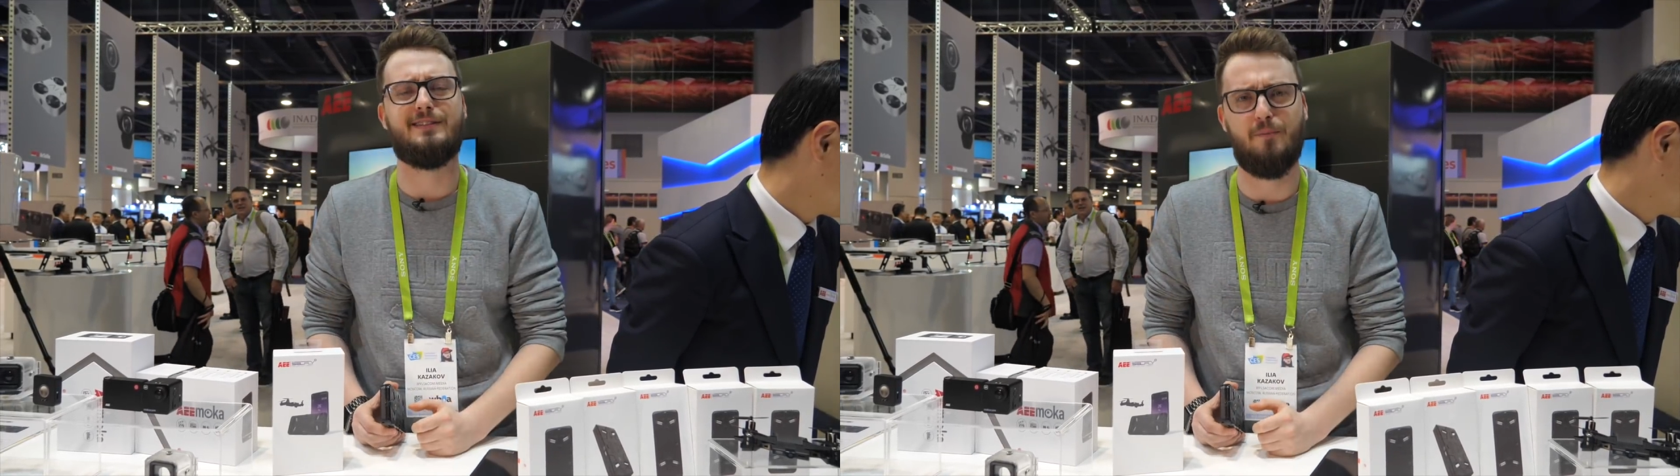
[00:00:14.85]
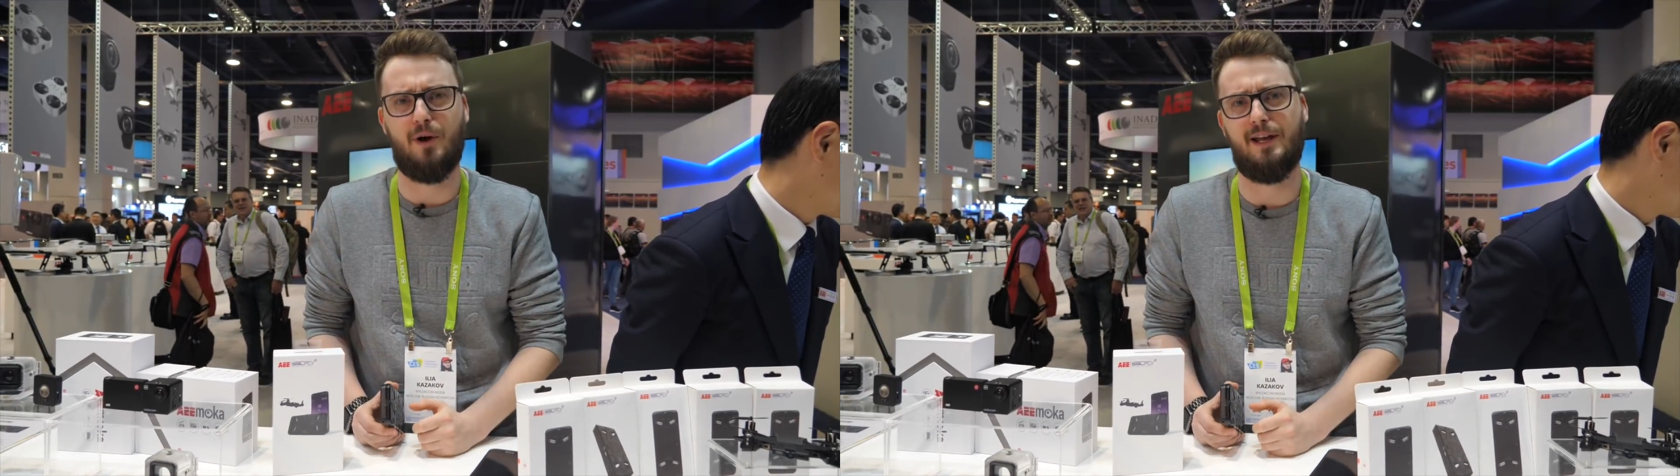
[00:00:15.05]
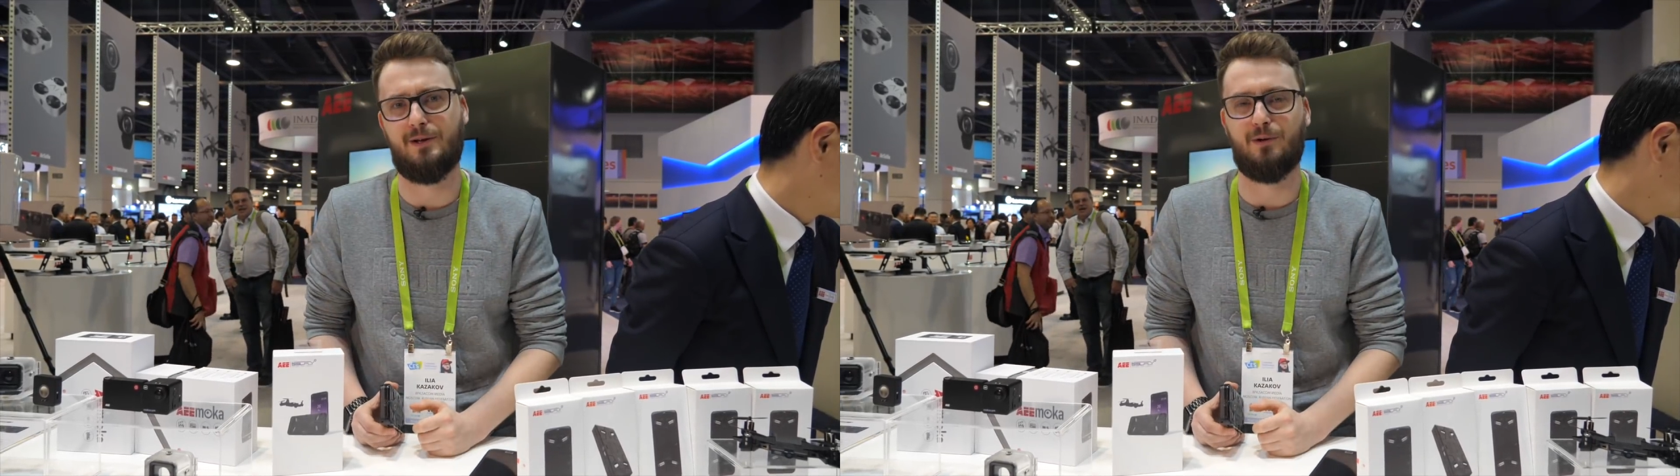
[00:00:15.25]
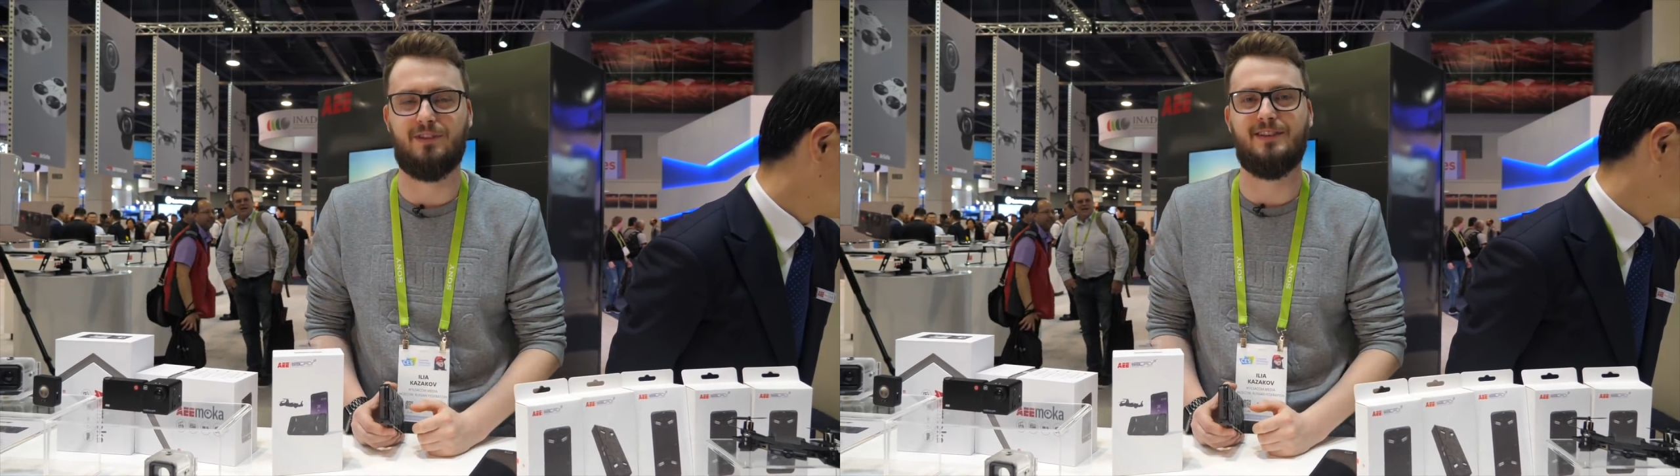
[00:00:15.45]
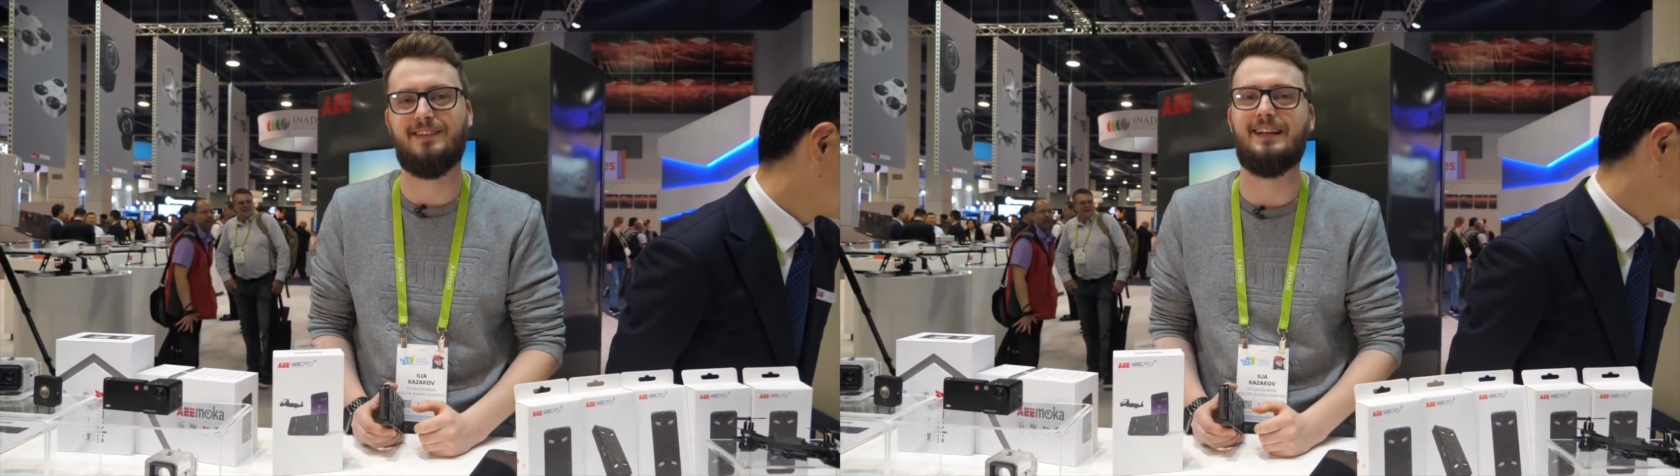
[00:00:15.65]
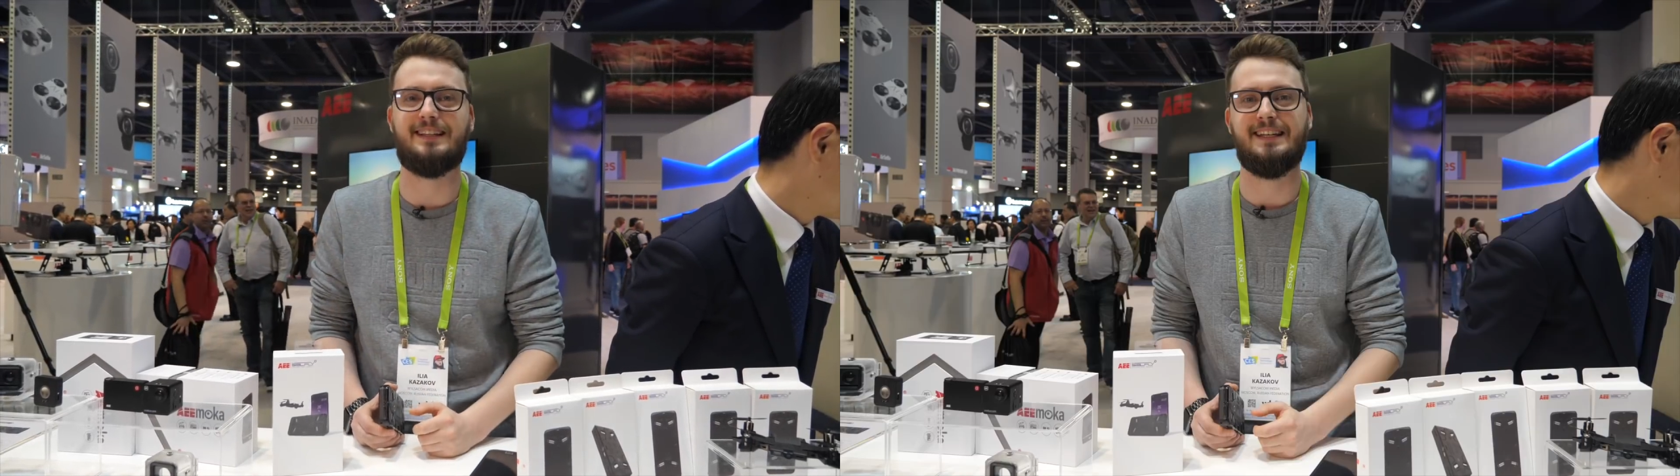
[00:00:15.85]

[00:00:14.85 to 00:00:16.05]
тем более грустные сидят